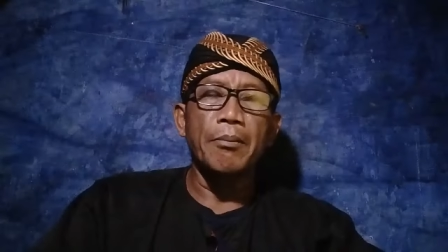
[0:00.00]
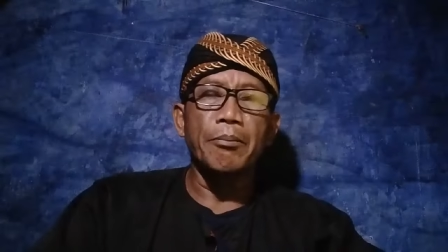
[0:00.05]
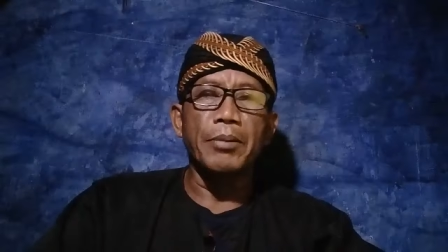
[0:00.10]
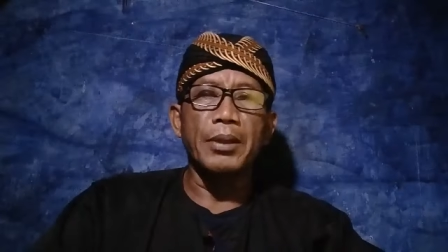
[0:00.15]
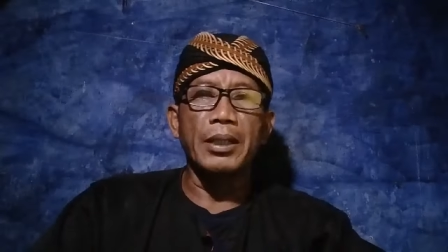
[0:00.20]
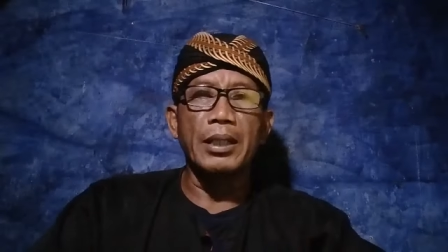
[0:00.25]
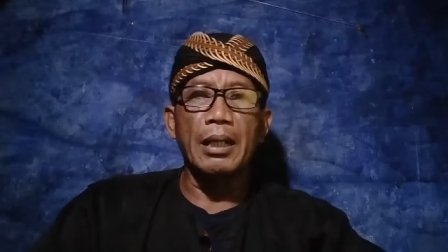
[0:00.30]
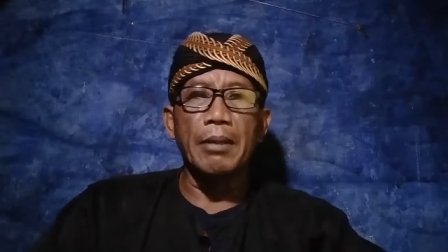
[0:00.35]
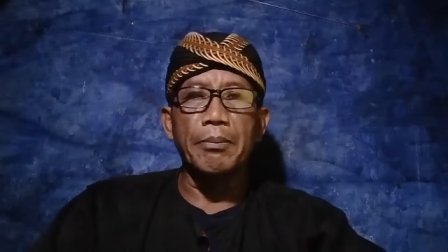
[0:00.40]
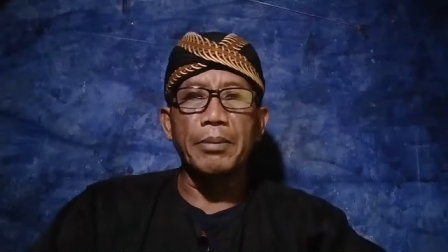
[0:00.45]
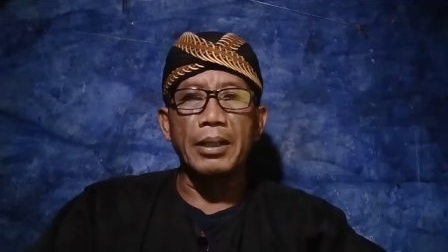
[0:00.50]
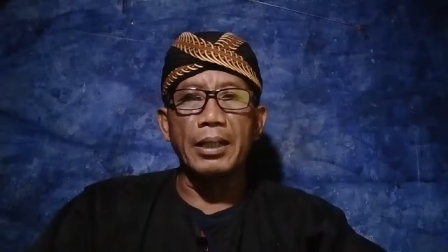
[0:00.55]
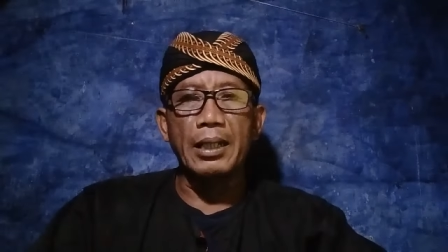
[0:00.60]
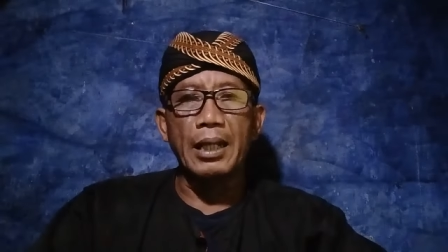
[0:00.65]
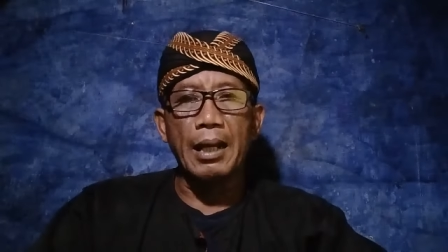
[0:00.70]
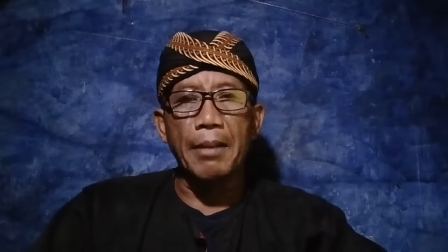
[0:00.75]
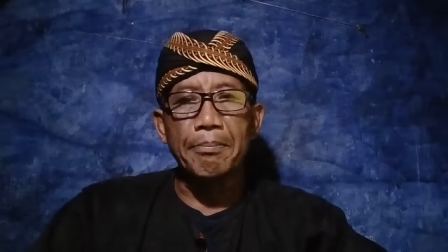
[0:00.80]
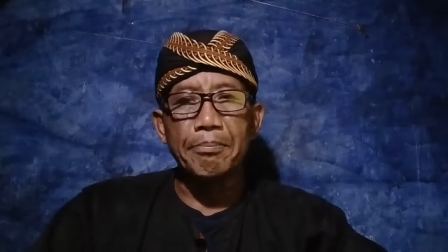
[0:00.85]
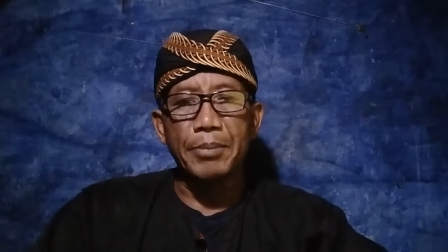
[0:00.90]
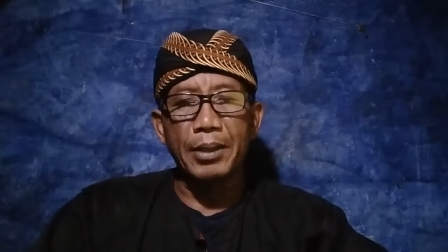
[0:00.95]

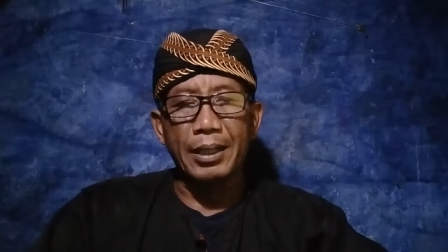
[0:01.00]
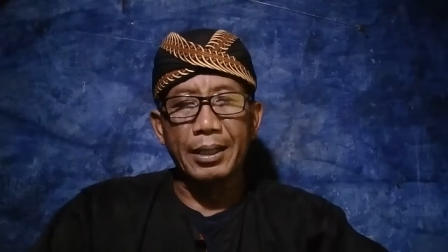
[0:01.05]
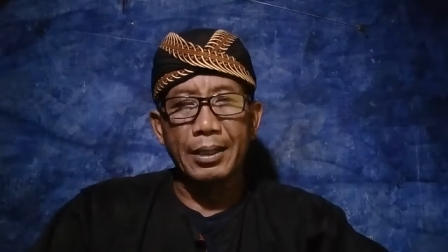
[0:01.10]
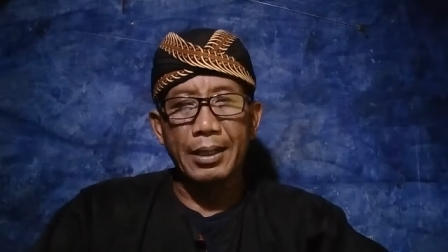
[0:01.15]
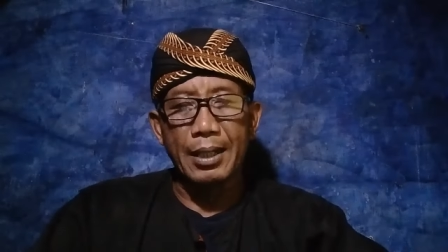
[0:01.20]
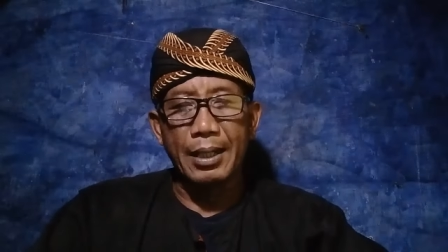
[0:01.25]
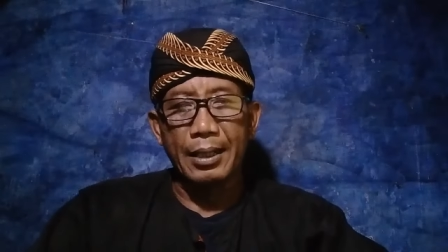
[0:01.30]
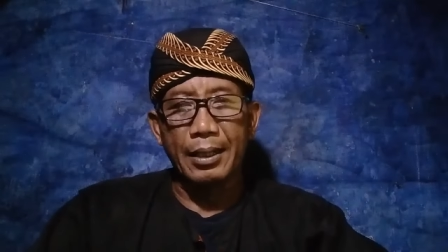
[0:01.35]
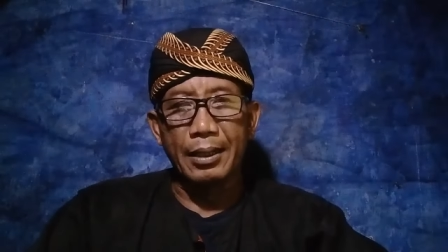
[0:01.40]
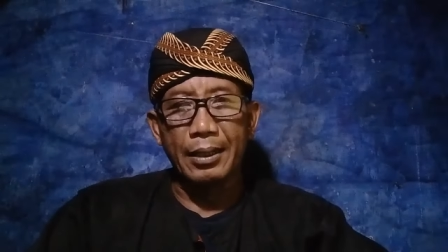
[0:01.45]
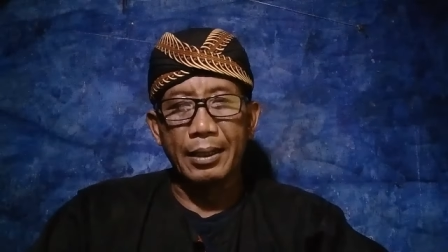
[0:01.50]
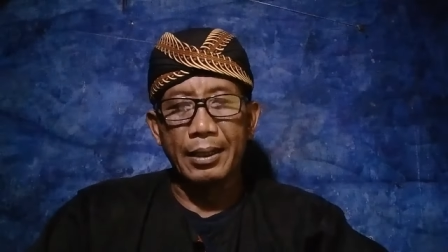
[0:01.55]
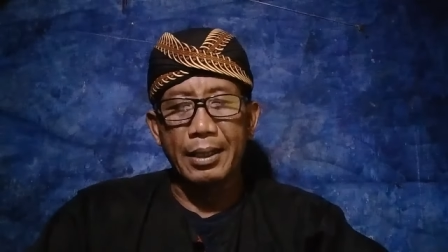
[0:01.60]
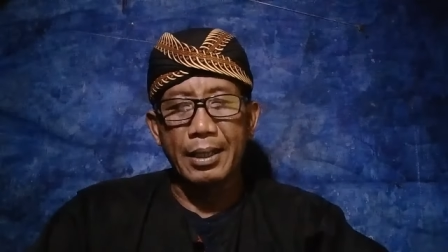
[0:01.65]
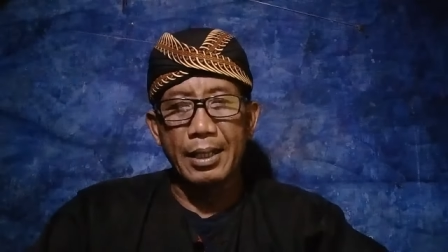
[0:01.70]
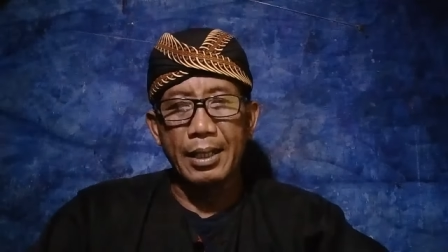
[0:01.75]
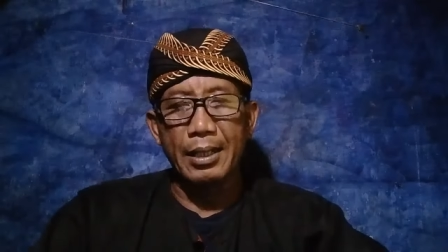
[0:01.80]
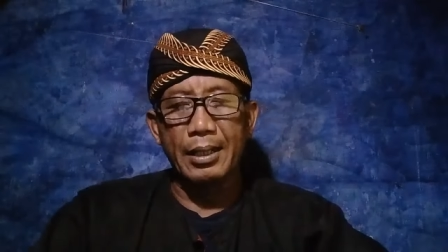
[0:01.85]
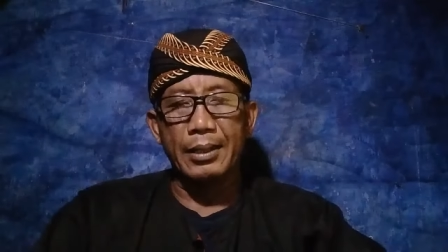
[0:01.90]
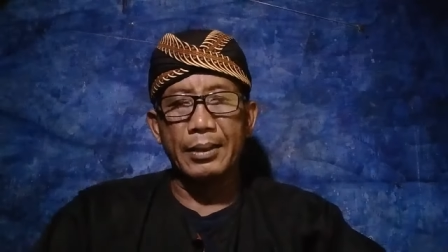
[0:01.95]
benda-benda
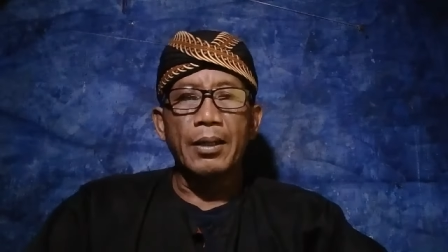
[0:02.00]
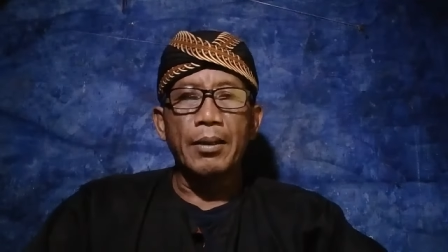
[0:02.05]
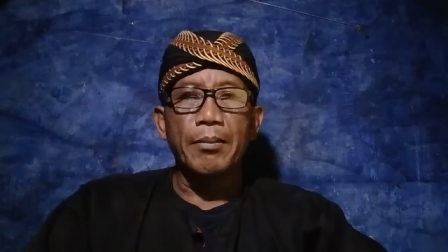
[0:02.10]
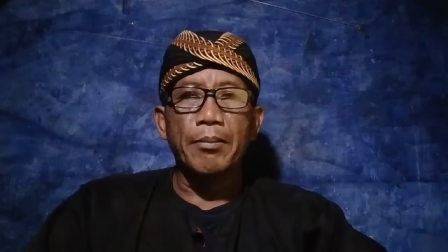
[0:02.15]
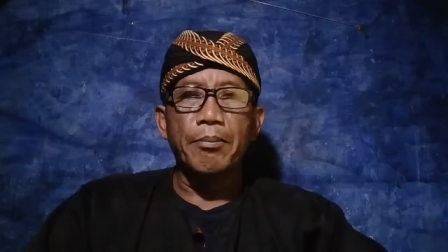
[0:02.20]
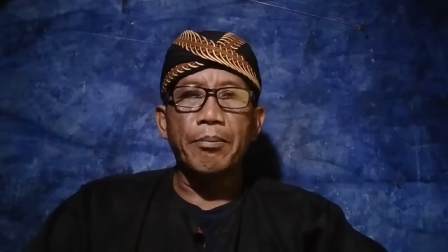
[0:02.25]
berharga.